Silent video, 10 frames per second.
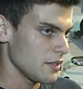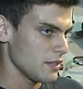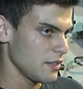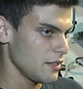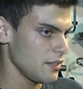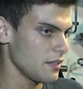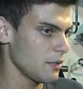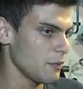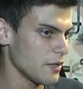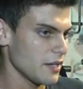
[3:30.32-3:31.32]
Y
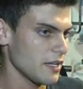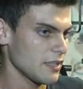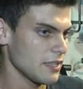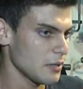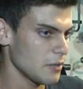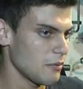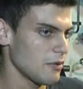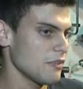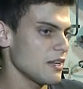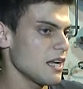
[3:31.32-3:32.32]
después teníamos la
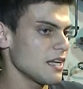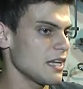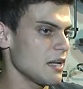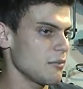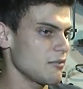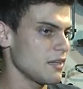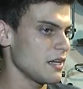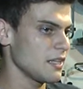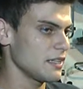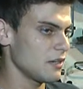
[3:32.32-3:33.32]
prefinal, que en la
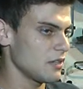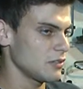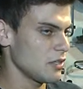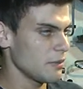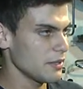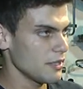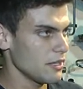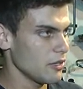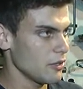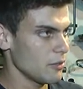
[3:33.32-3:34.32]
prefinal entraban
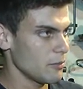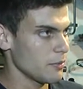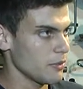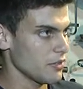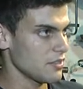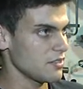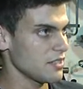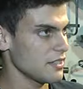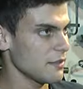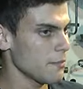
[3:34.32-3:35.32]
solamente los primeros
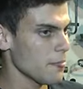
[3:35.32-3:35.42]
17.